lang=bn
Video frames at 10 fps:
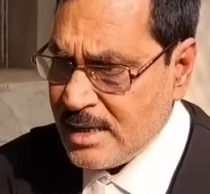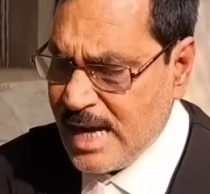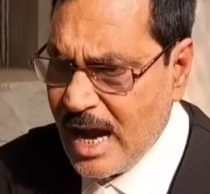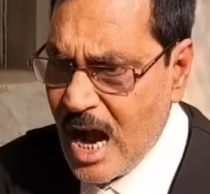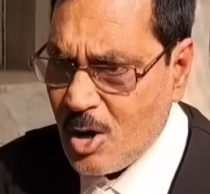
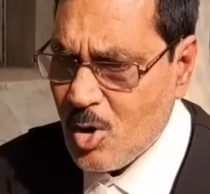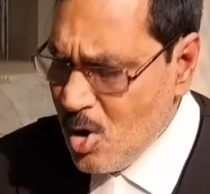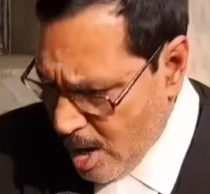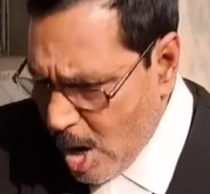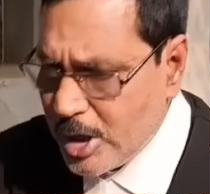টাকাগুলো
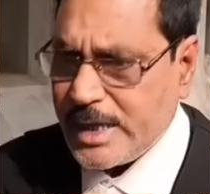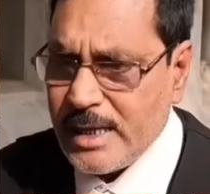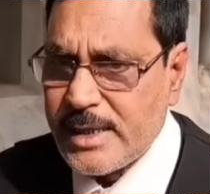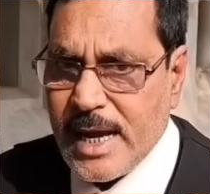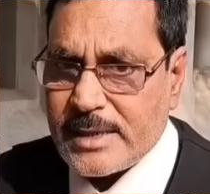ওই
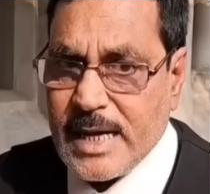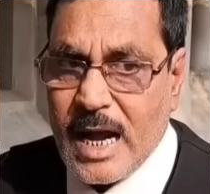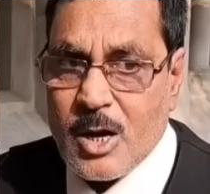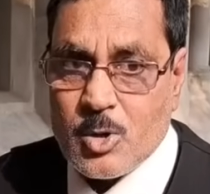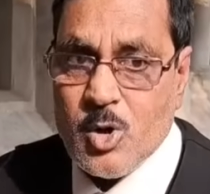কেন্দ্রের
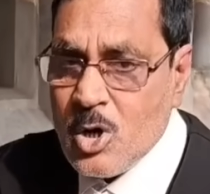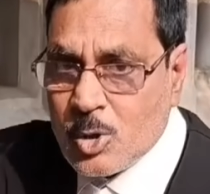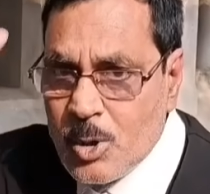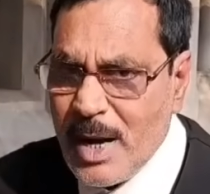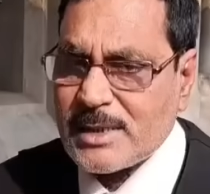টাকাগুলো
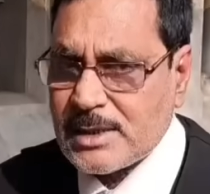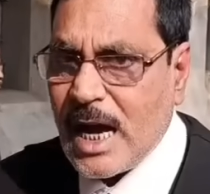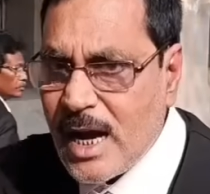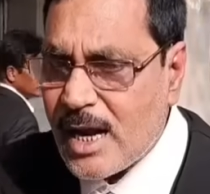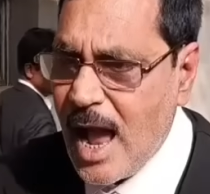তোমার
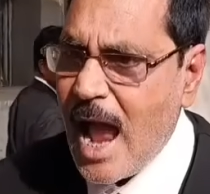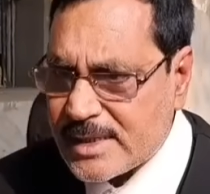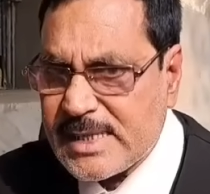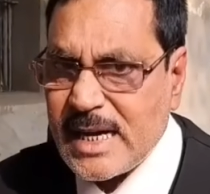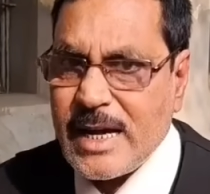চারানা এক
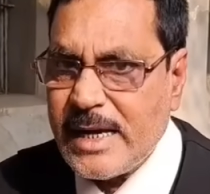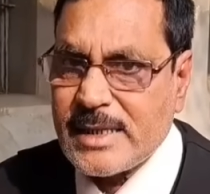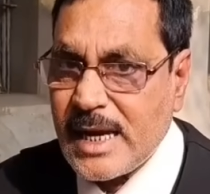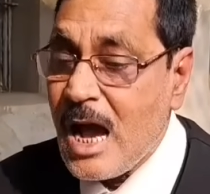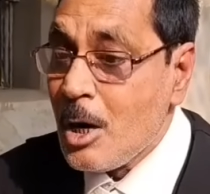টাকা
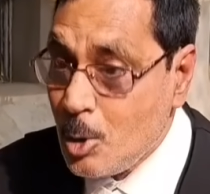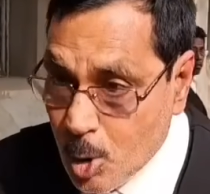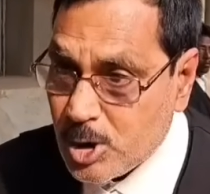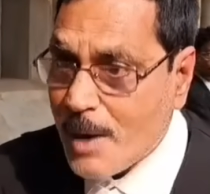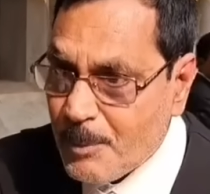নেতারা
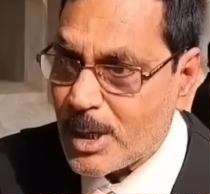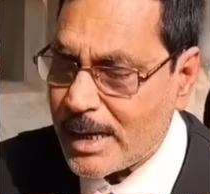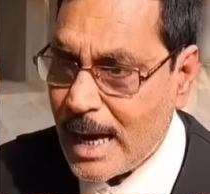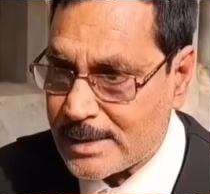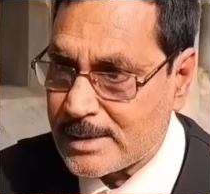লুটে পুটে
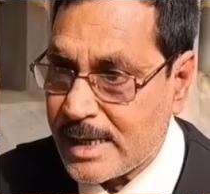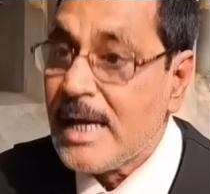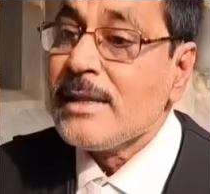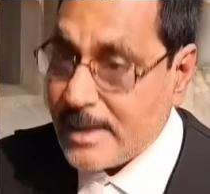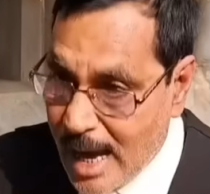খাচ্ছে
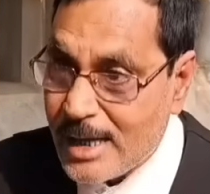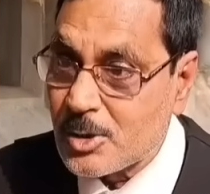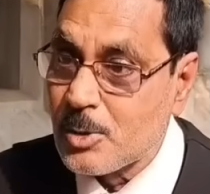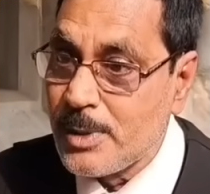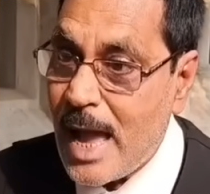তাই
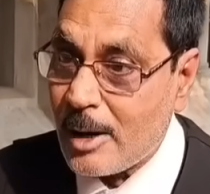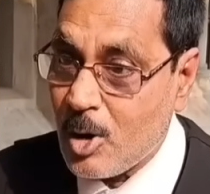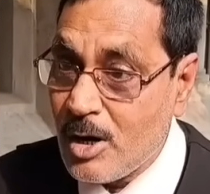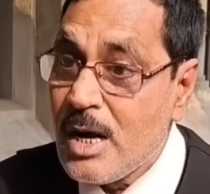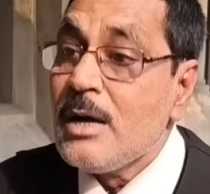তুমি
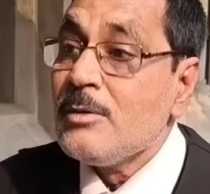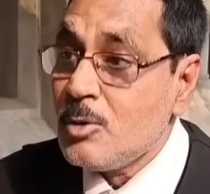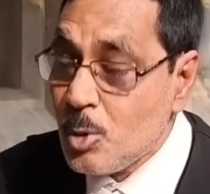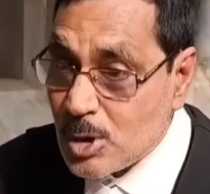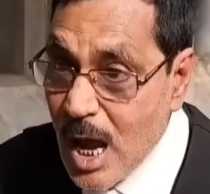এখন
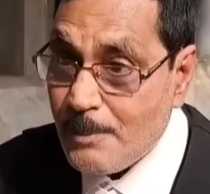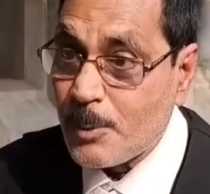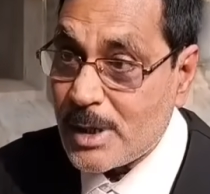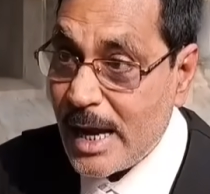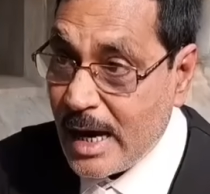লুটে
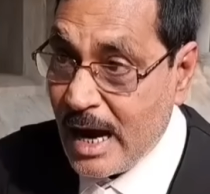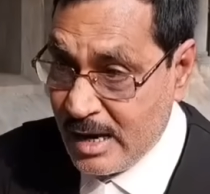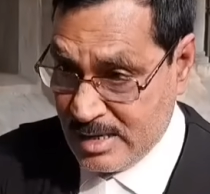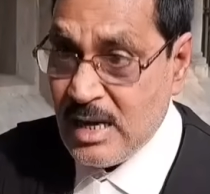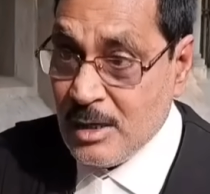পুটে
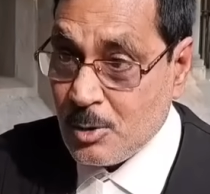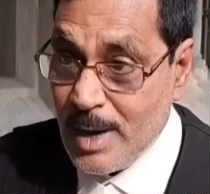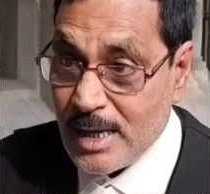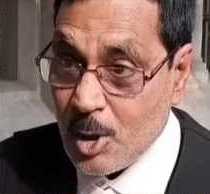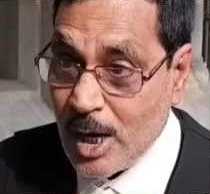
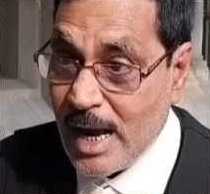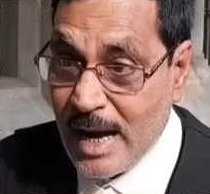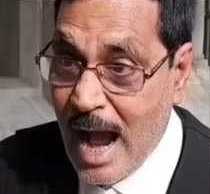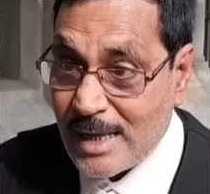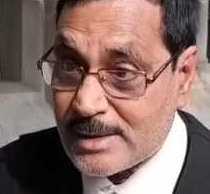তোমার লোকেরা
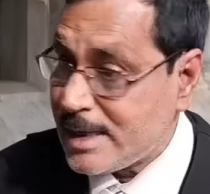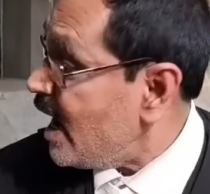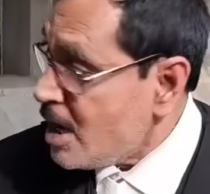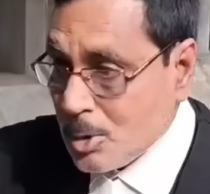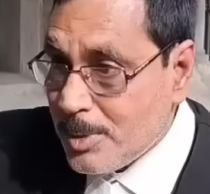খাচ্ছে
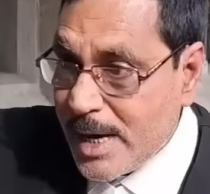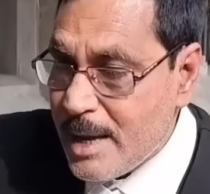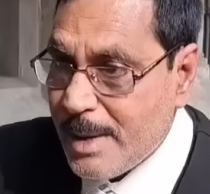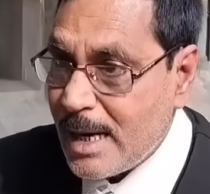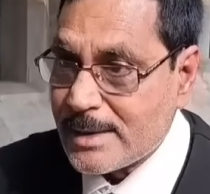তোমার
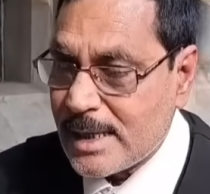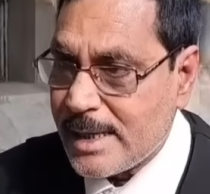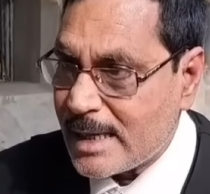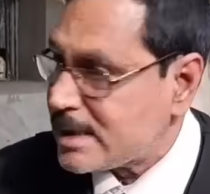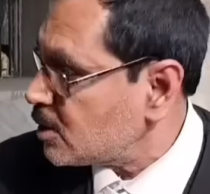এমএলএ জেলে
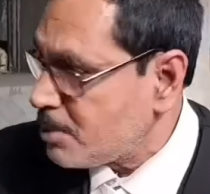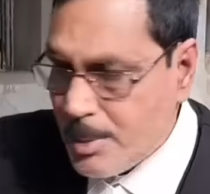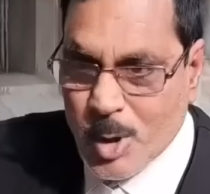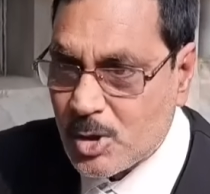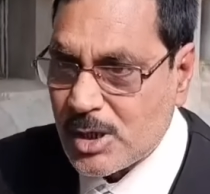যাচ্ছে তোমার
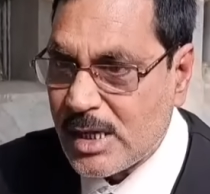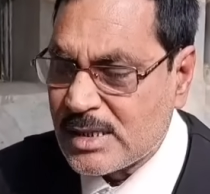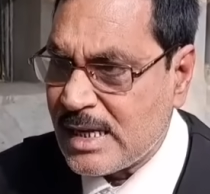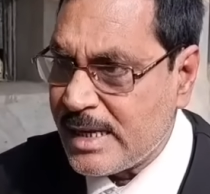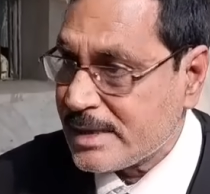মন্ত্রী
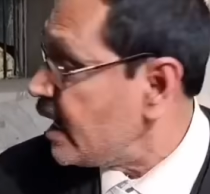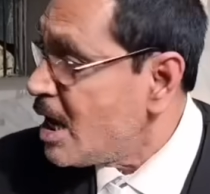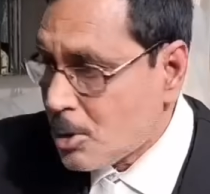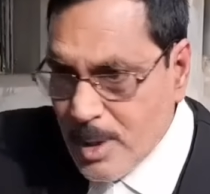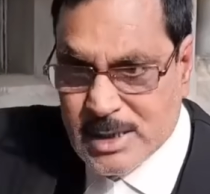জেলে যাচ্ছে
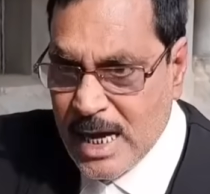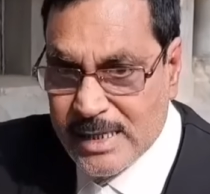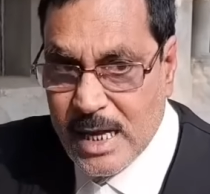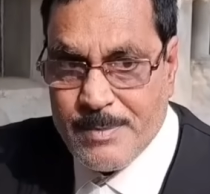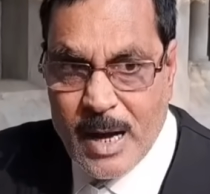তোমার
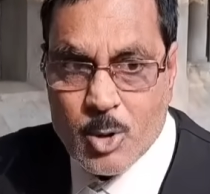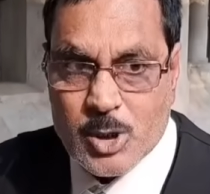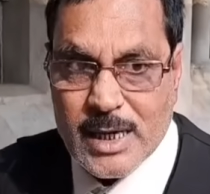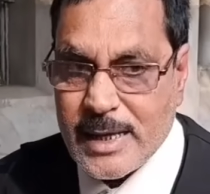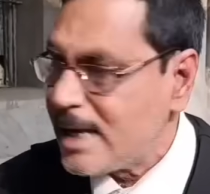সাদের বালু
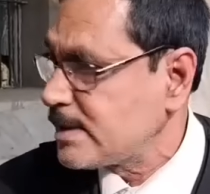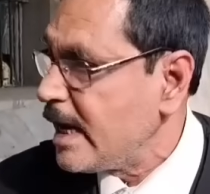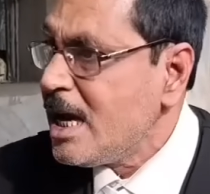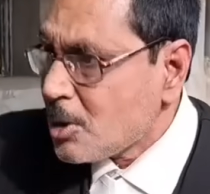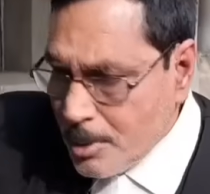জেলে যাচ্ছে
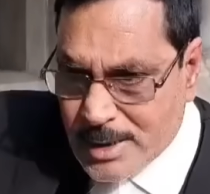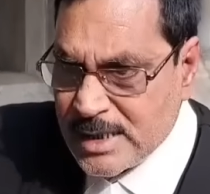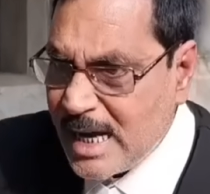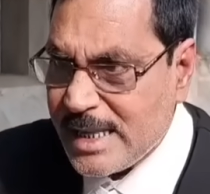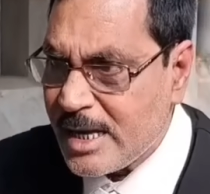তোমার
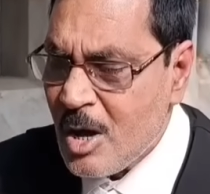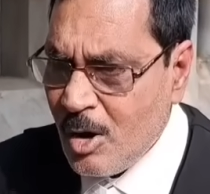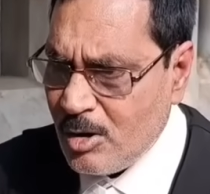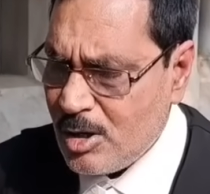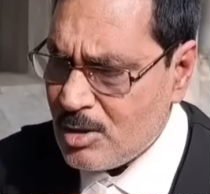সাদের
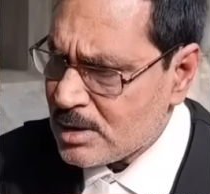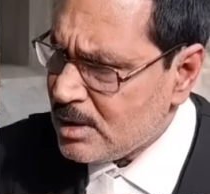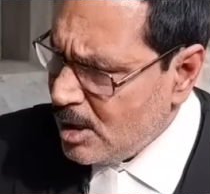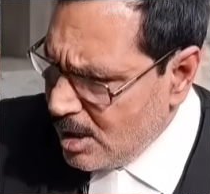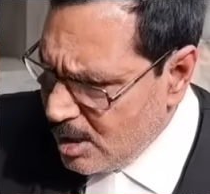
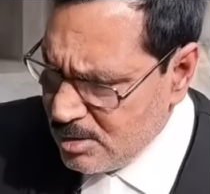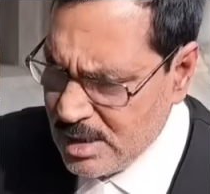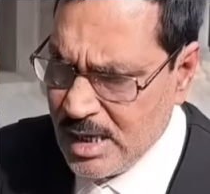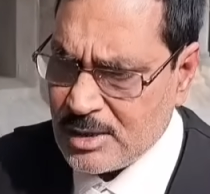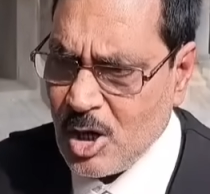
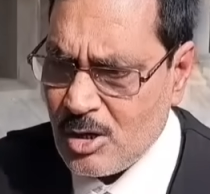ইয়ে,